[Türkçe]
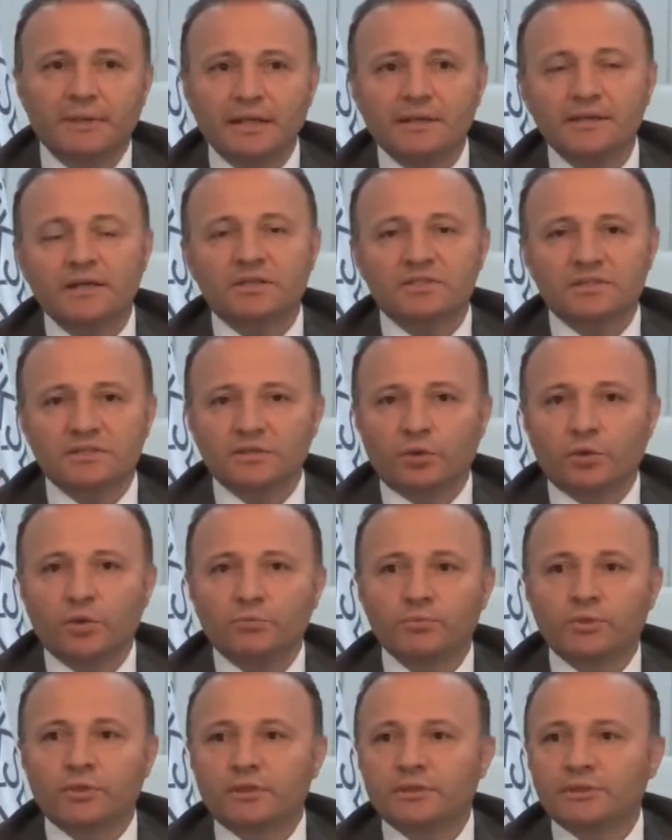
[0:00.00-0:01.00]
Belediye açısından
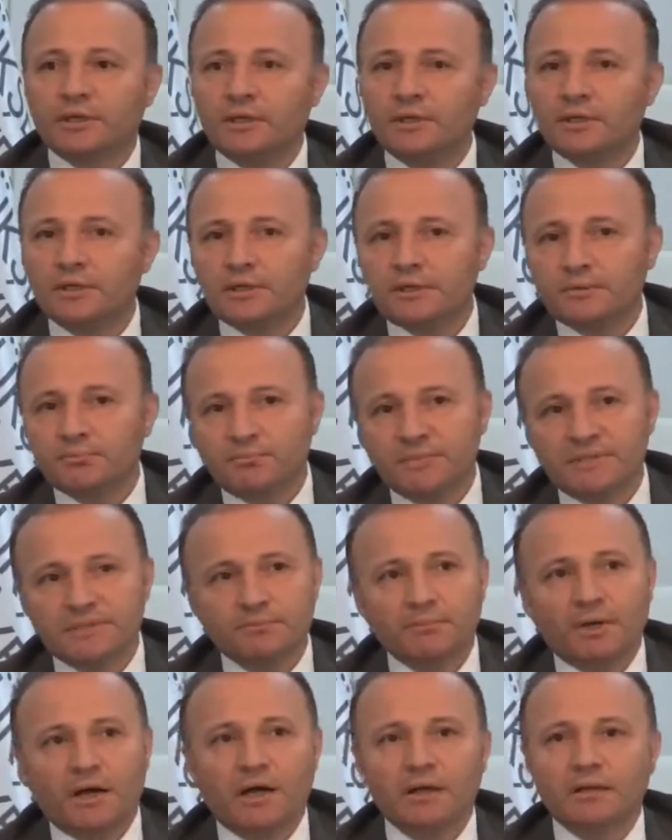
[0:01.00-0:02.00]
önemli olan da
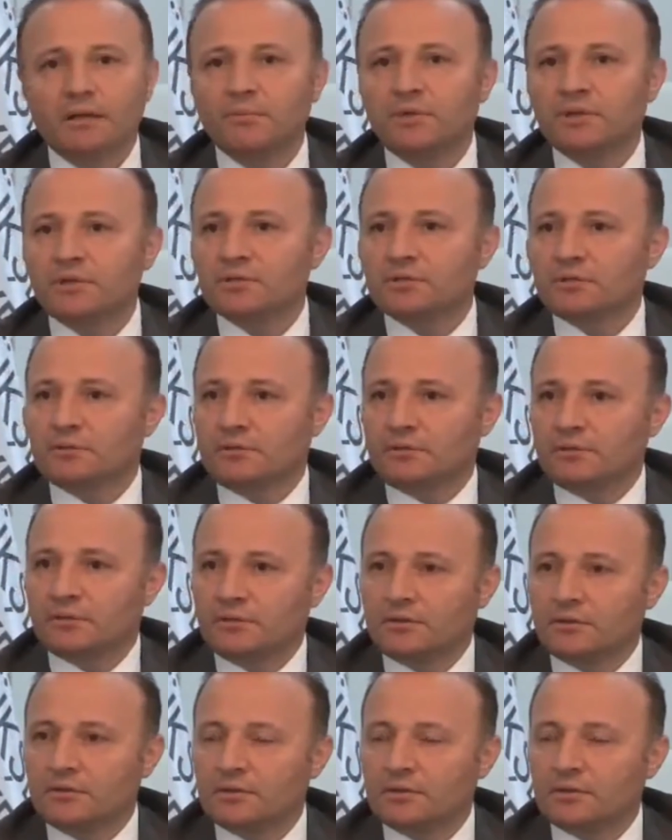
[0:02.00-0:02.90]
bizim akademik e,